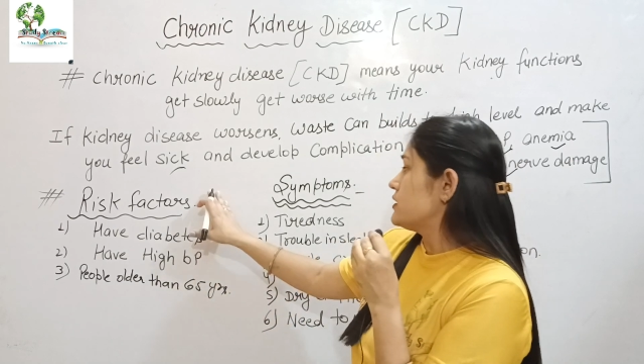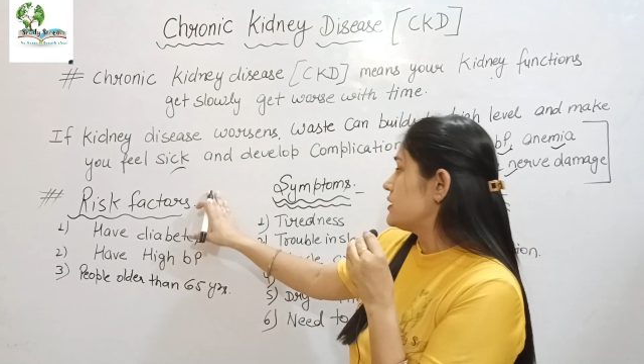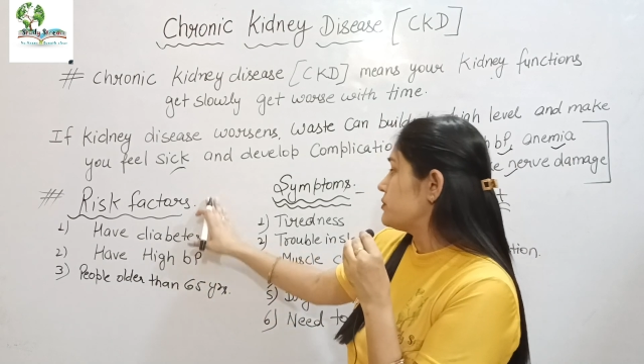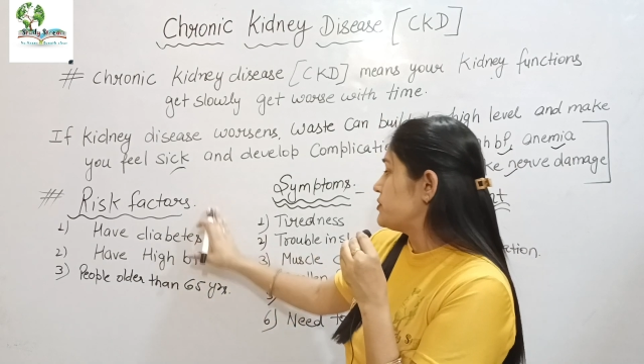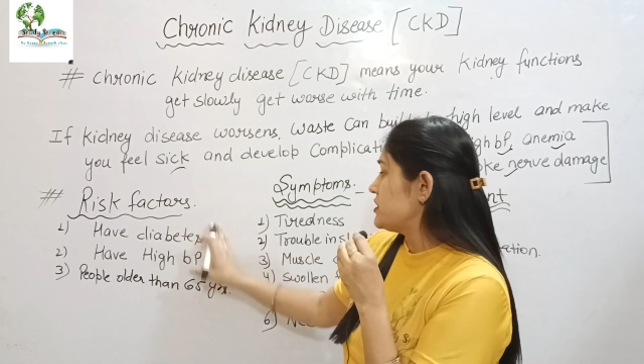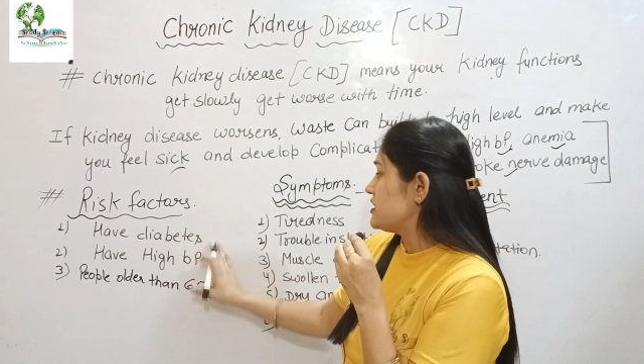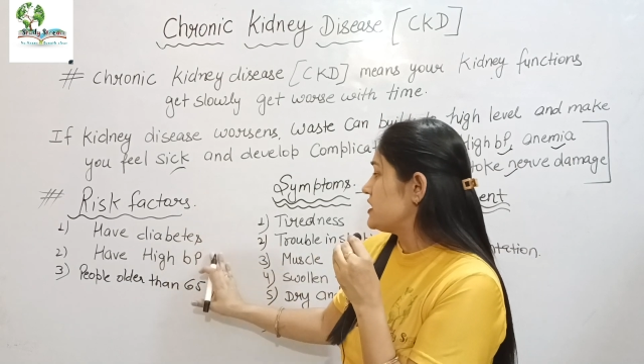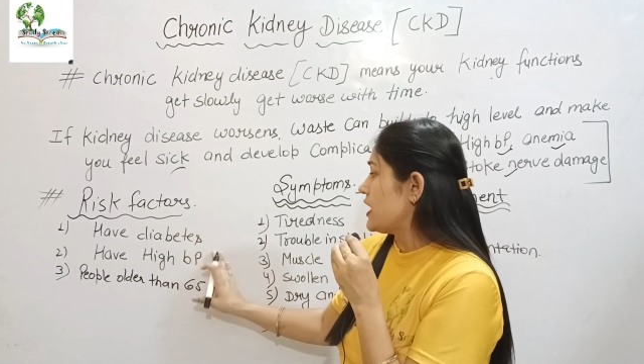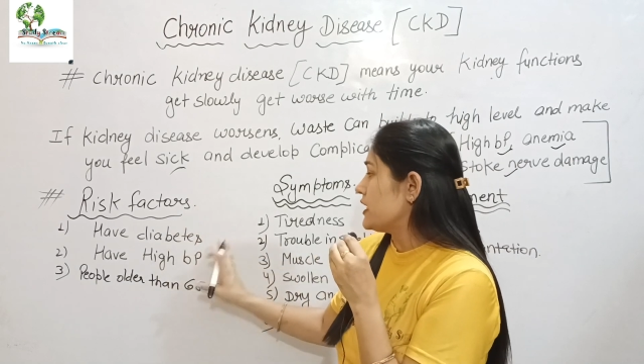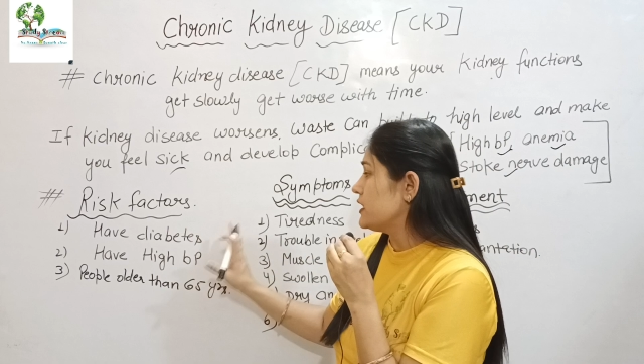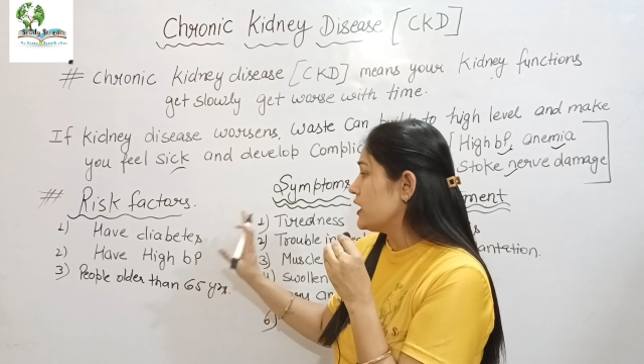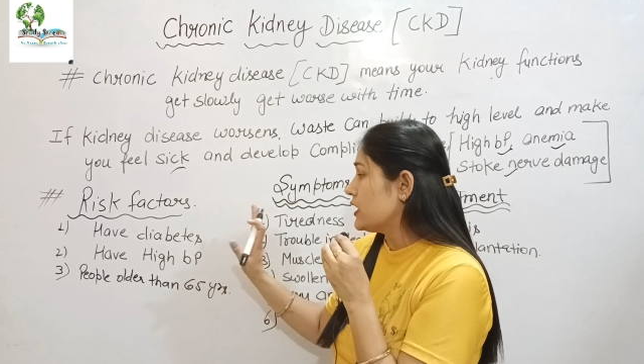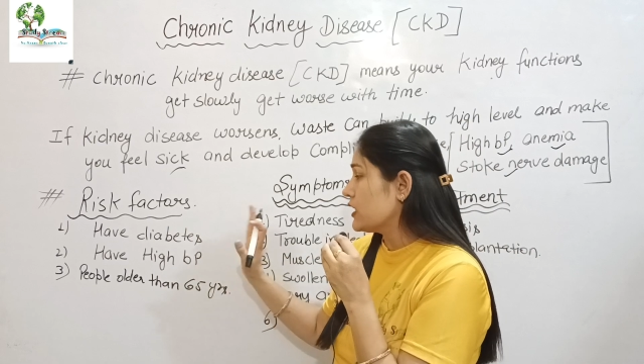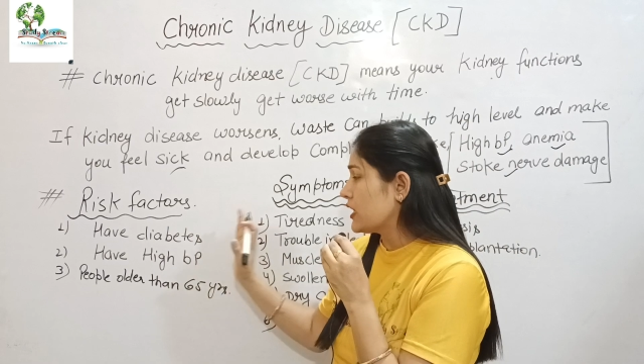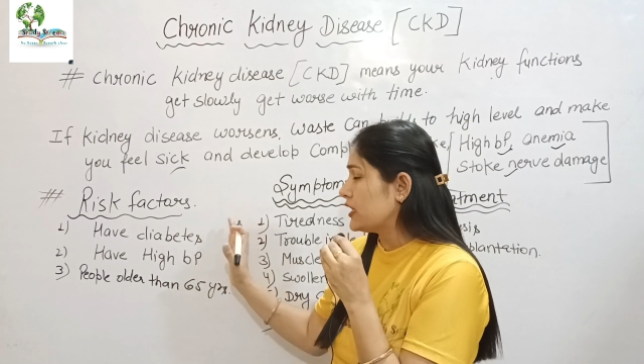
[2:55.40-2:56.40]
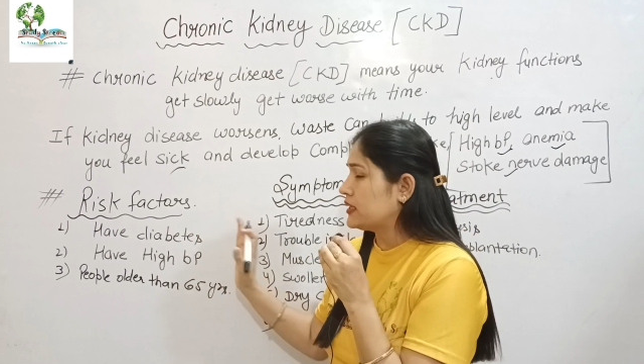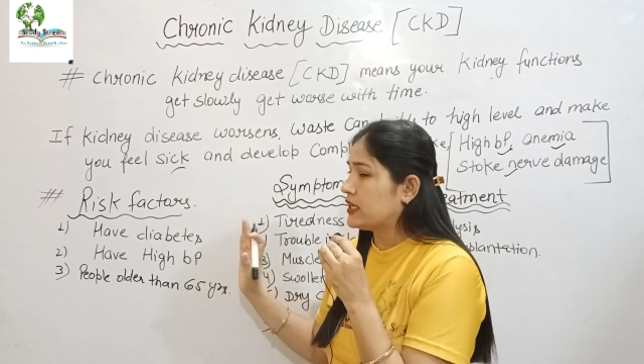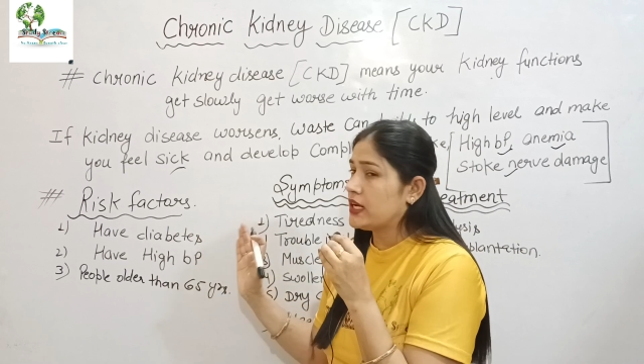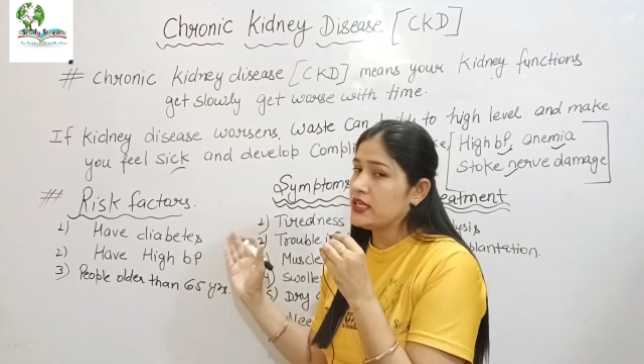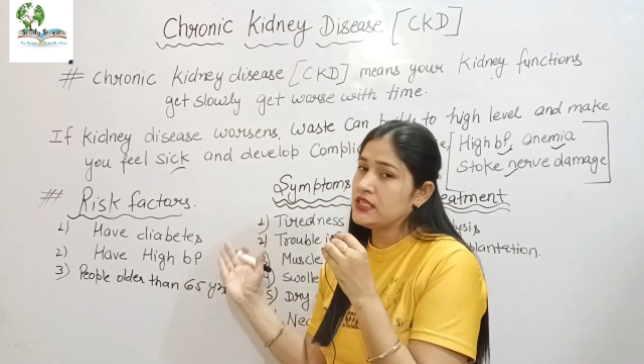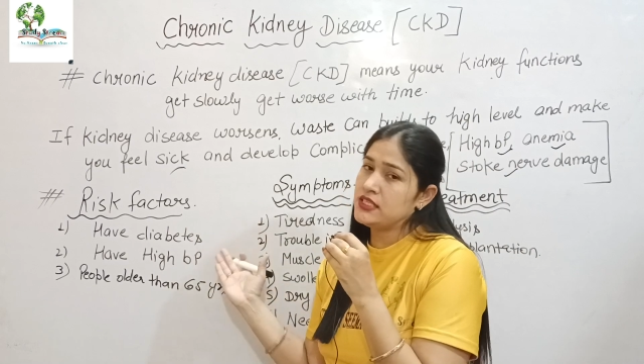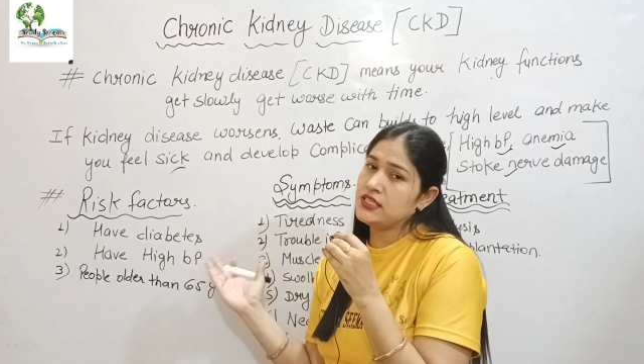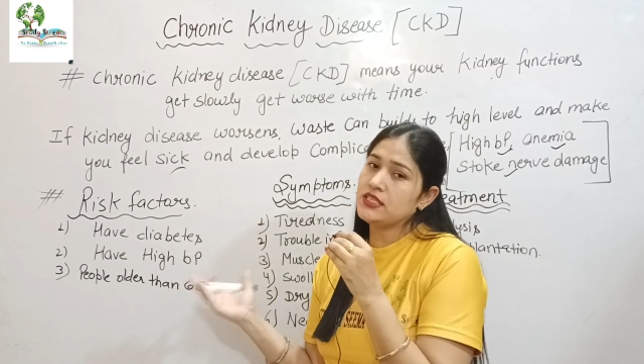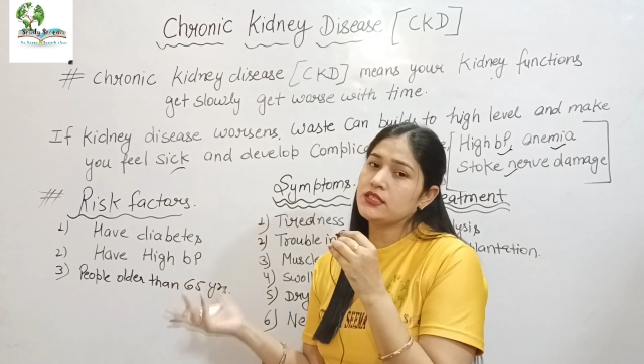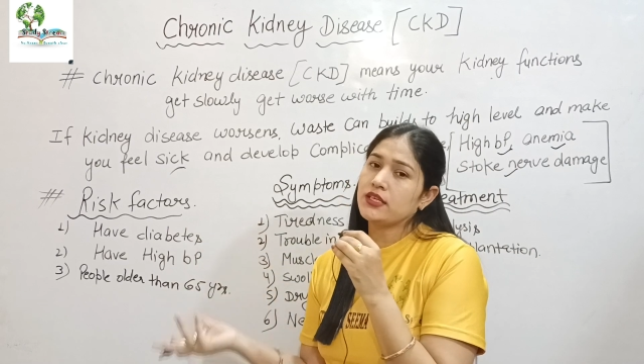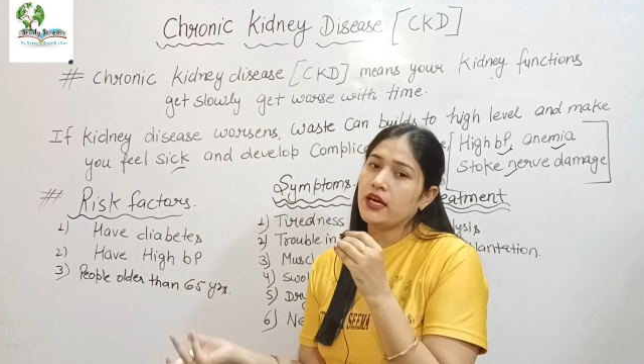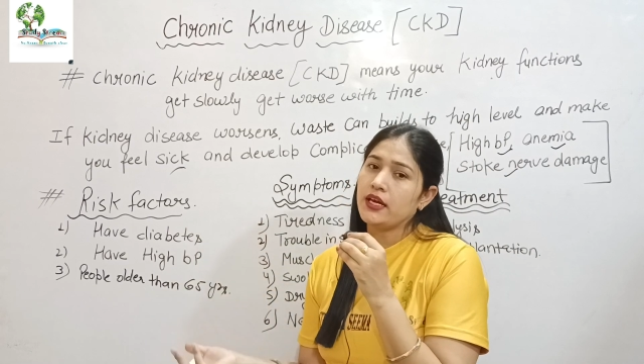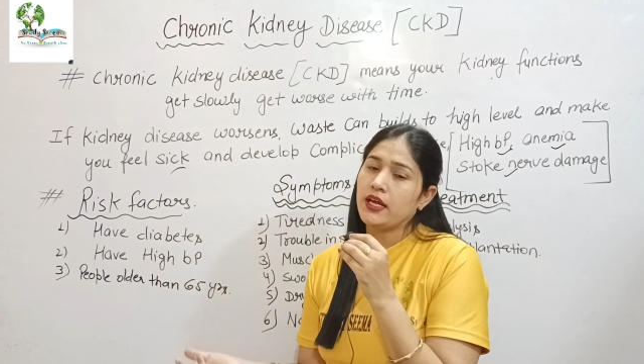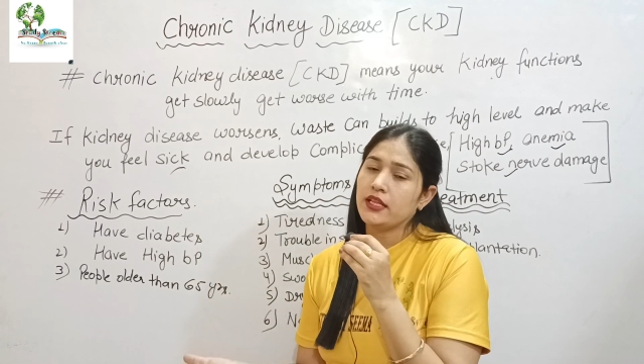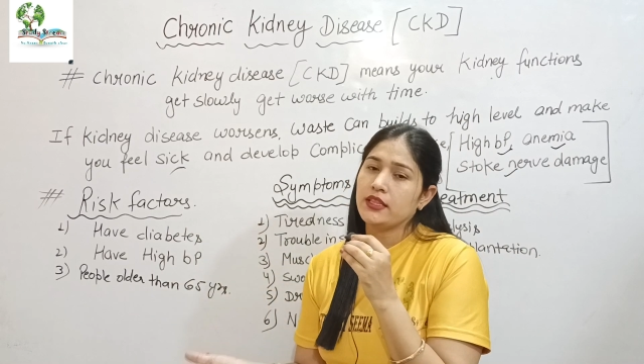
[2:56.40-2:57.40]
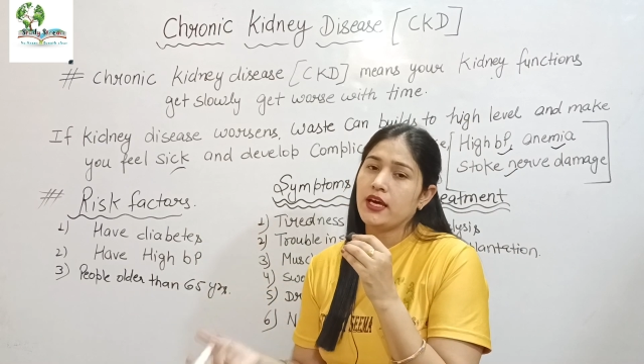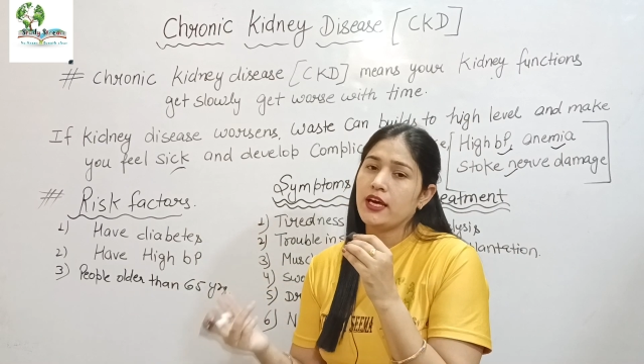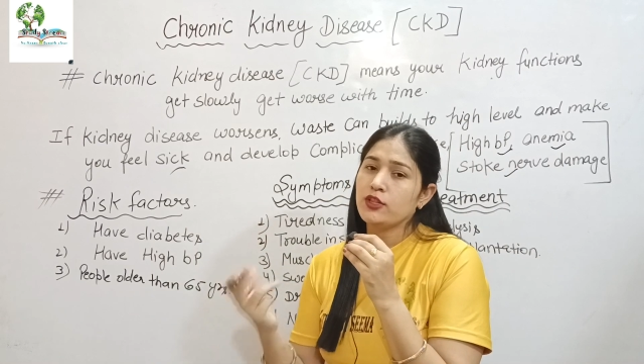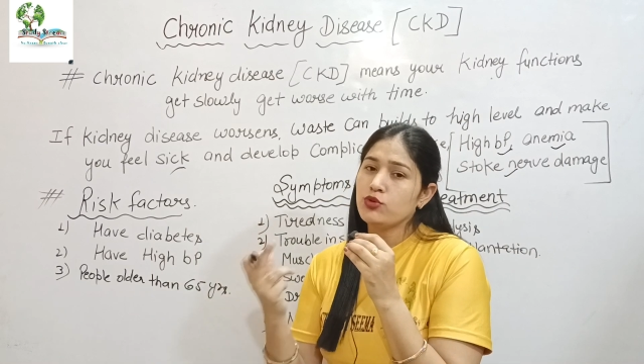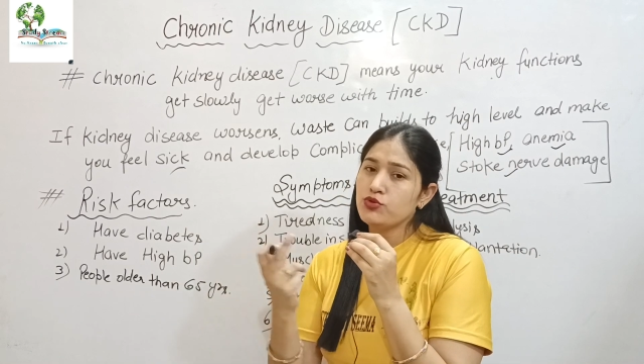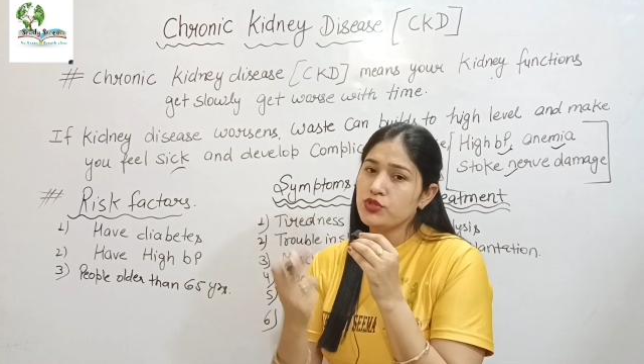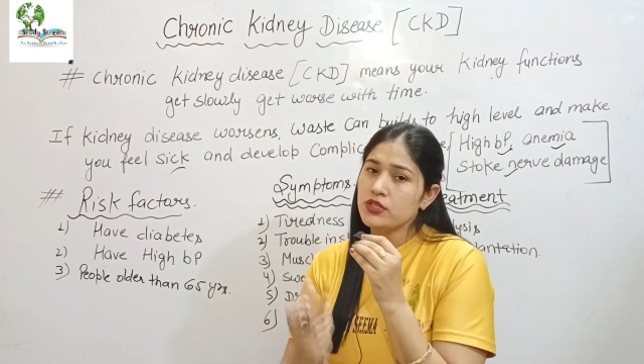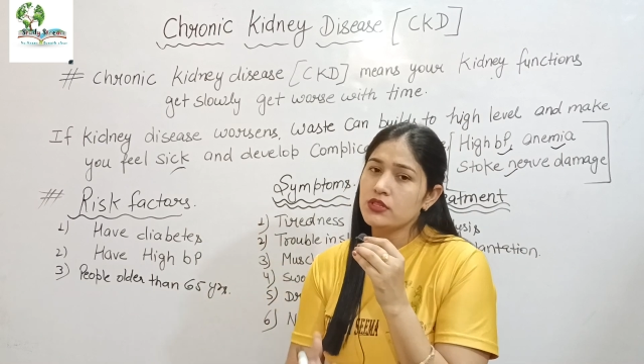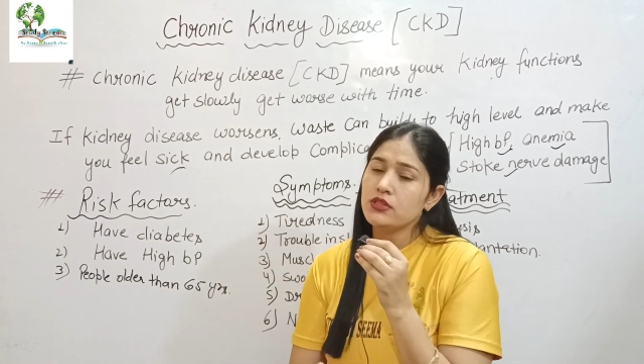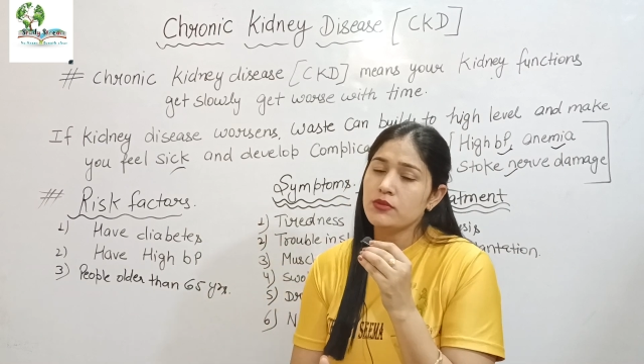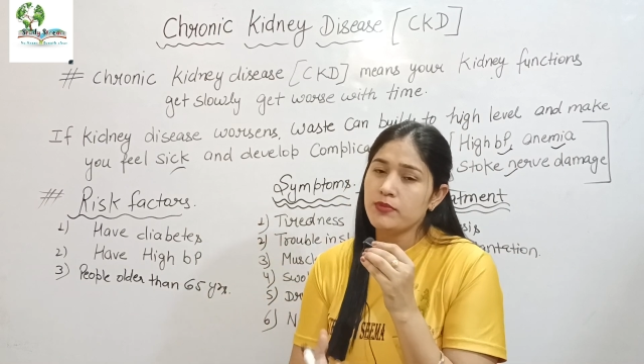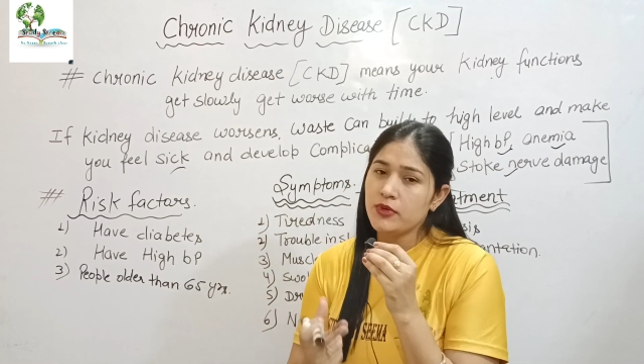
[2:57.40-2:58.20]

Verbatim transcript: सबसे ज़्यादा खतरा इस चीज़ का रहता है तो जिन